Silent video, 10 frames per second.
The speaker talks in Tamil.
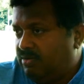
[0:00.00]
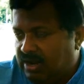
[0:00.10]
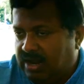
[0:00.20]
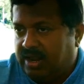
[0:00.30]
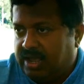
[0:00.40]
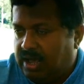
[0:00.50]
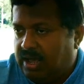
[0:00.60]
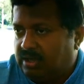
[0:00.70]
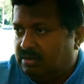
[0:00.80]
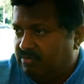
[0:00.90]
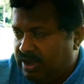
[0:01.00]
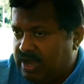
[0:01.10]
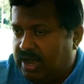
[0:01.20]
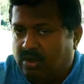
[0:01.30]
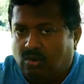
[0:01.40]
வெள்ளரிக்காய்
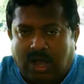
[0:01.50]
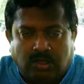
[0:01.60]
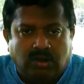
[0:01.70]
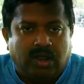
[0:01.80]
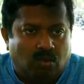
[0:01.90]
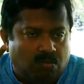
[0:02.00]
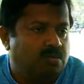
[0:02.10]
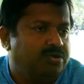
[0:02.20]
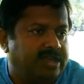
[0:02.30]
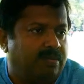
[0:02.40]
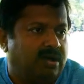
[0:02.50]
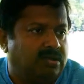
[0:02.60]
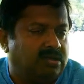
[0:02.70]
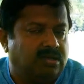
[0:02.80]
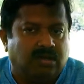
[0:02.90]
வெங்காயம் அதுலேயும் ரொம்ப
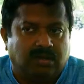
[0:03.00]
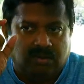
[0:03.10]
முக்கியமாக வந்து